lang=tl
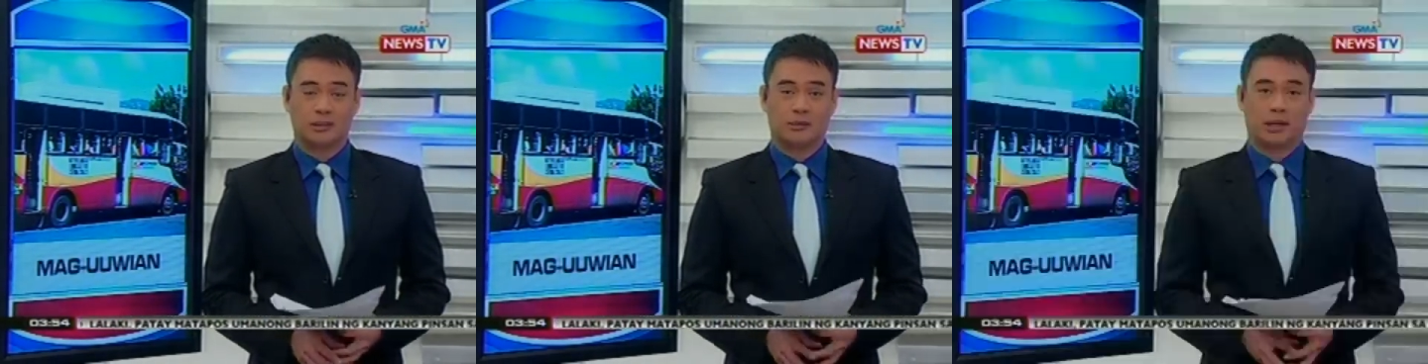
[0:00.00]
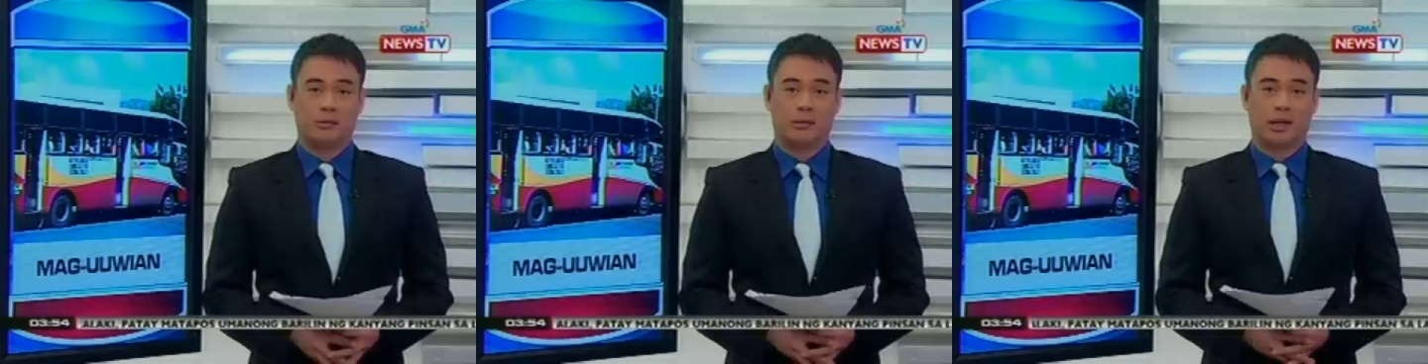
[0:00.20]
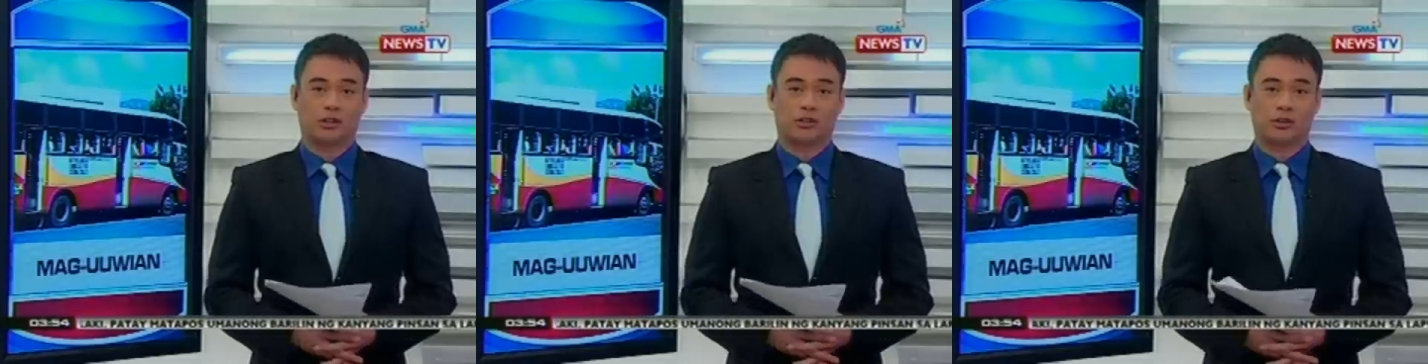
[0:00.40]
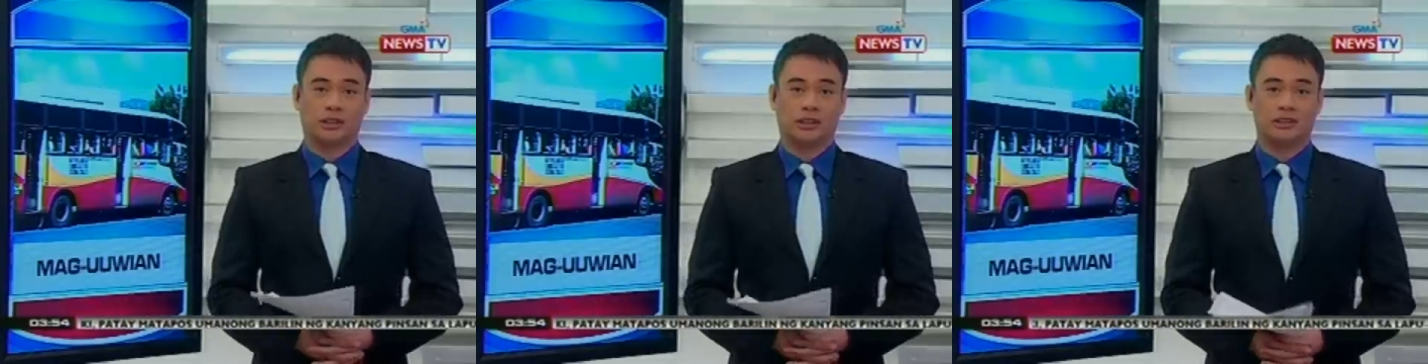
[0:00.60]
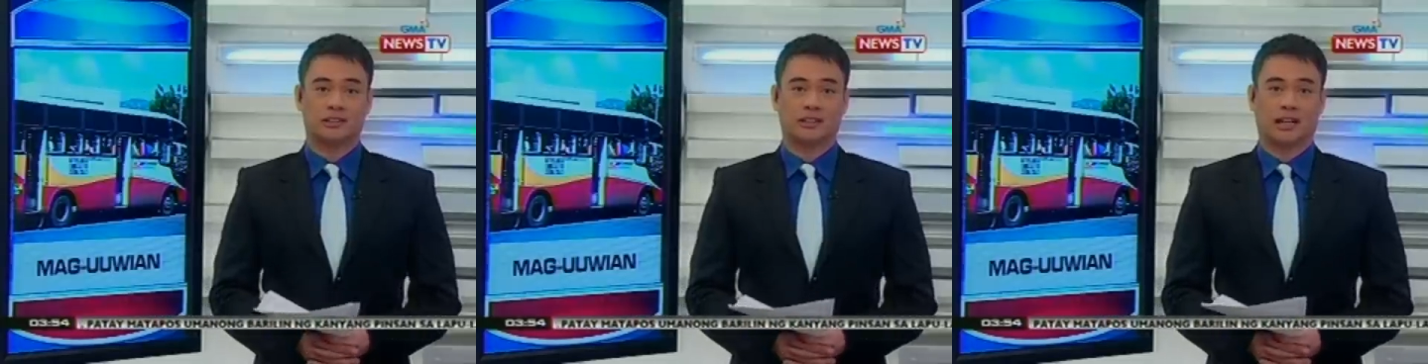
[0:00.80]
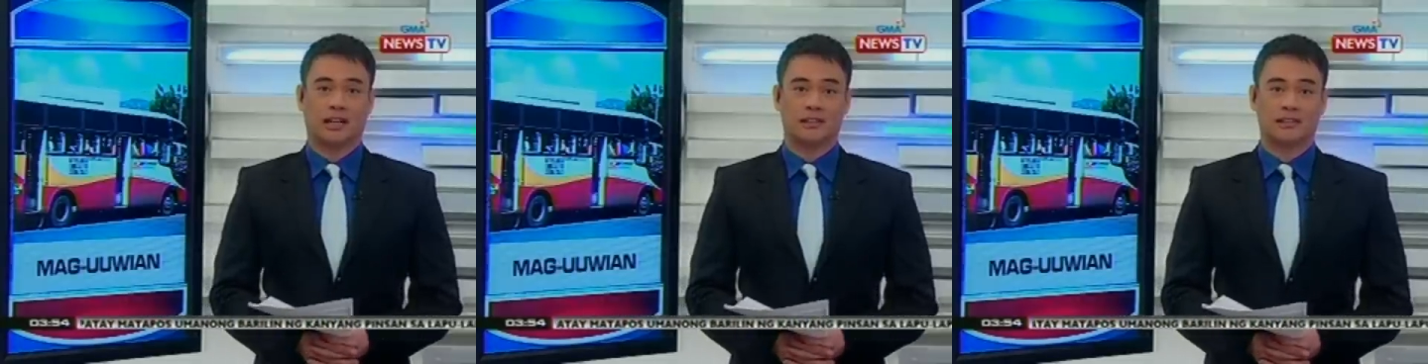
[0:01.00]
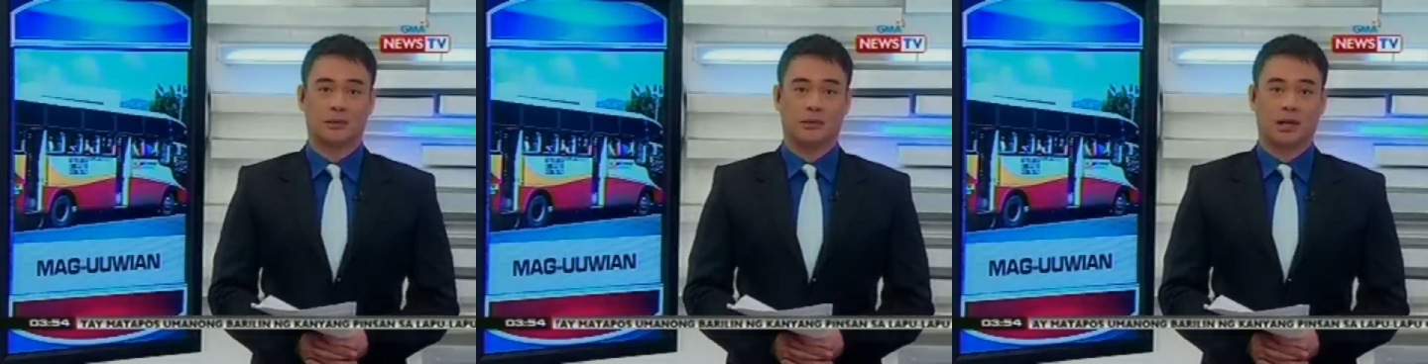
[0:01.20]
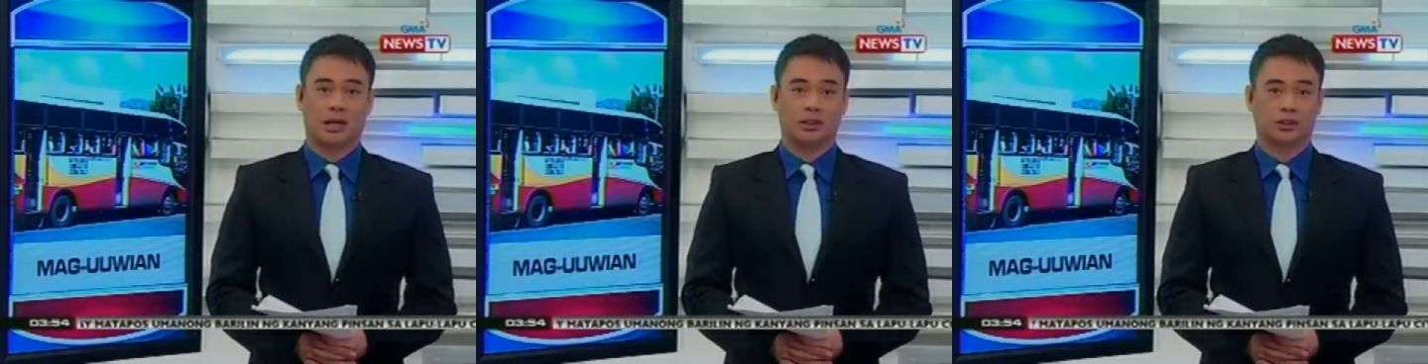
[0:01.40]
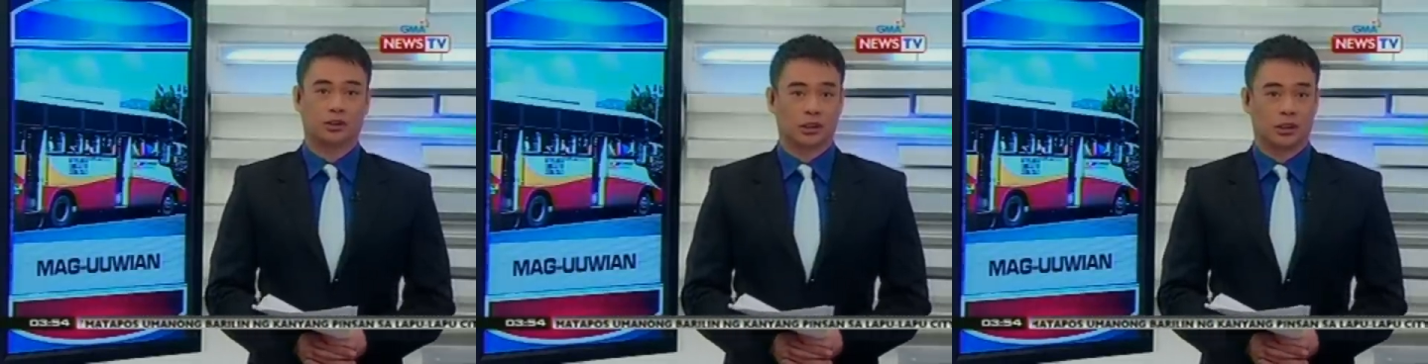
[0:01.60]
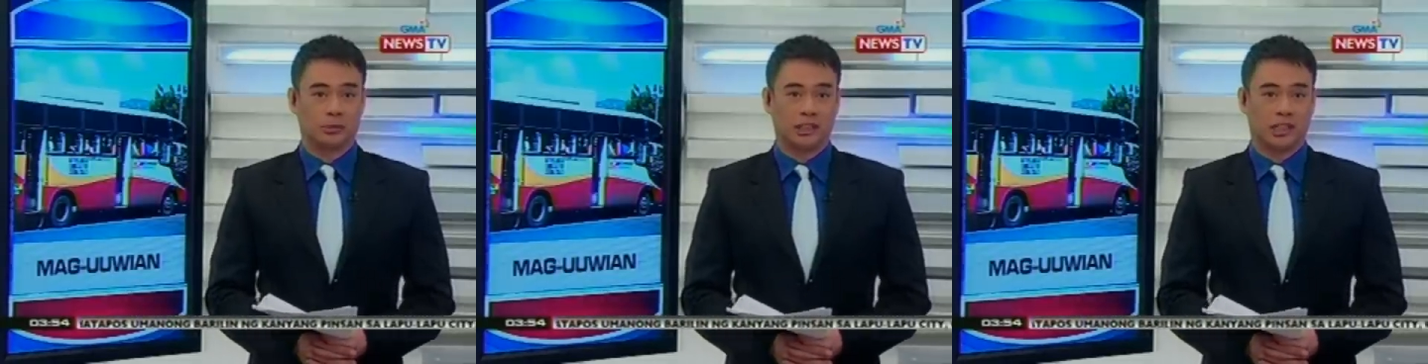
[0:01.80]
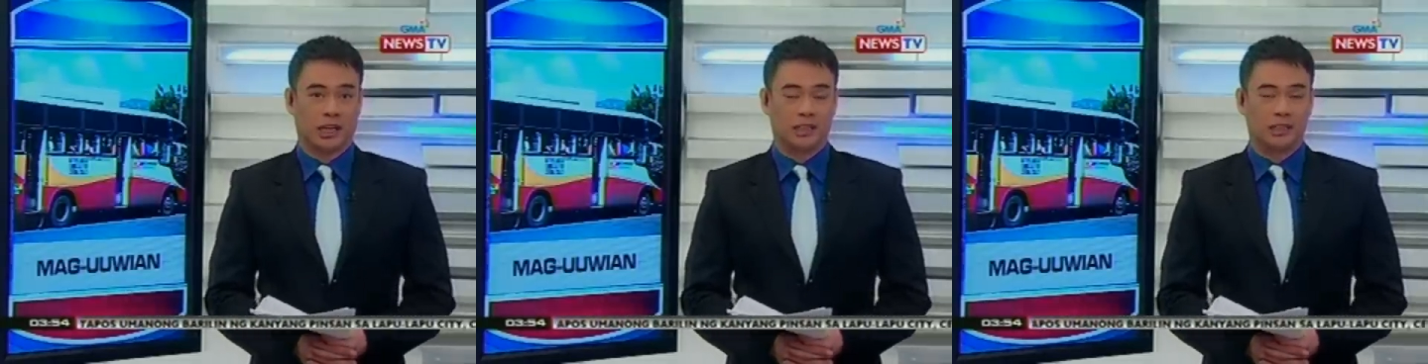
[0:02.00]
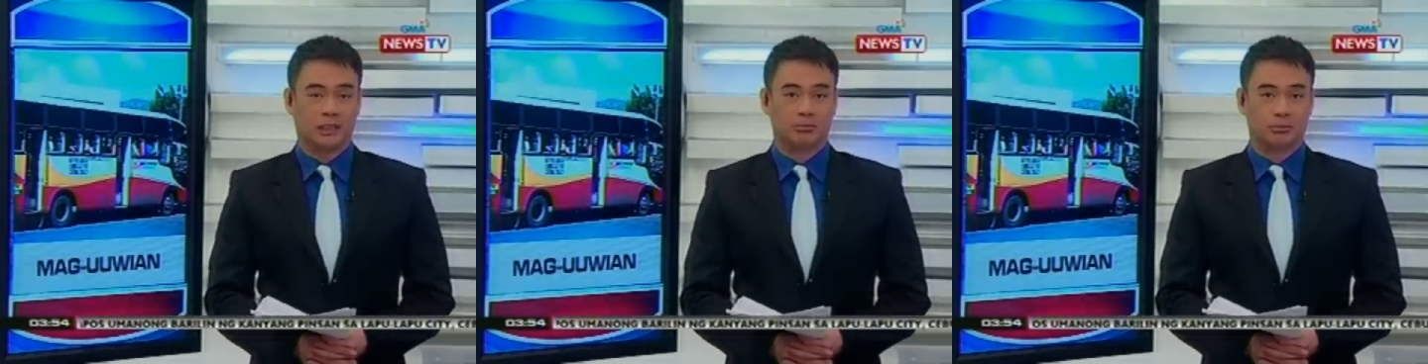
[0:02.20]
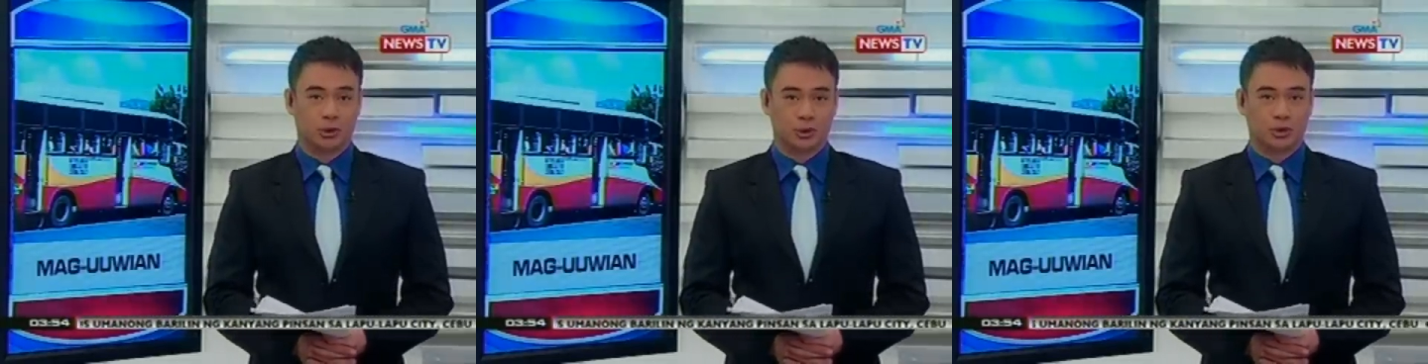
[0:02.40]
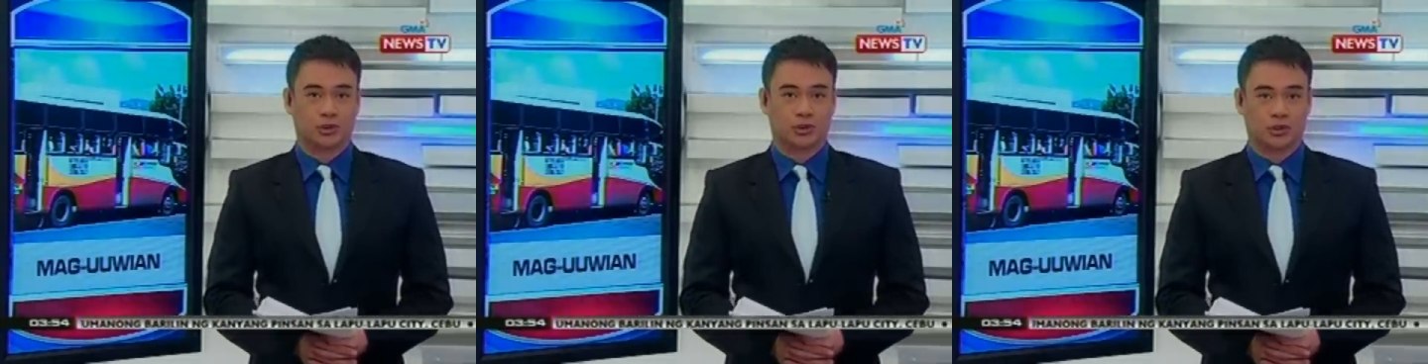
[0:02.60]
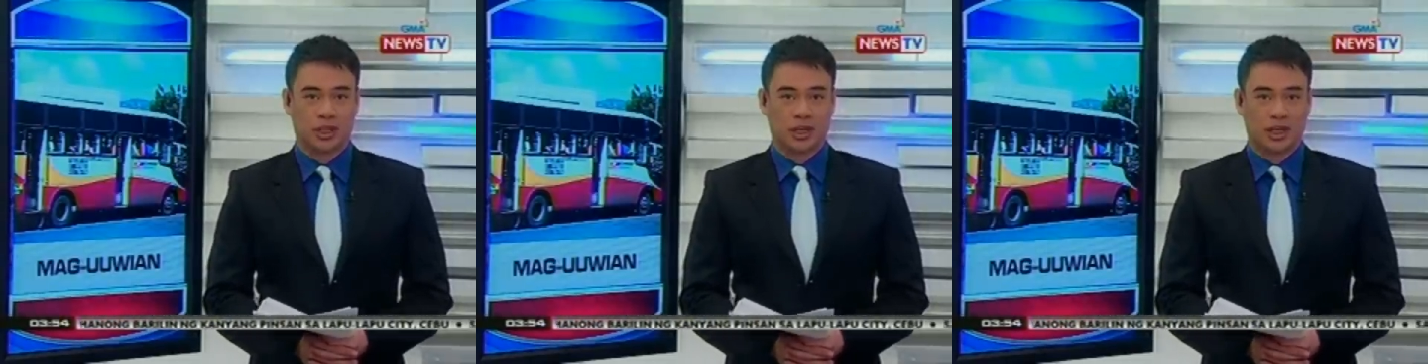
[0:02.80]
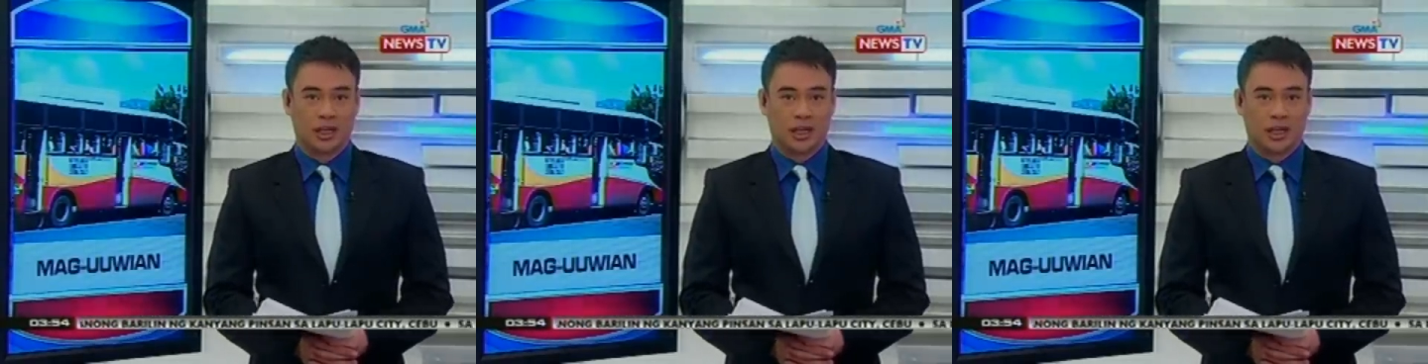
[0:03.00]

ng mga bakasyonista sa mga terminal ng bus.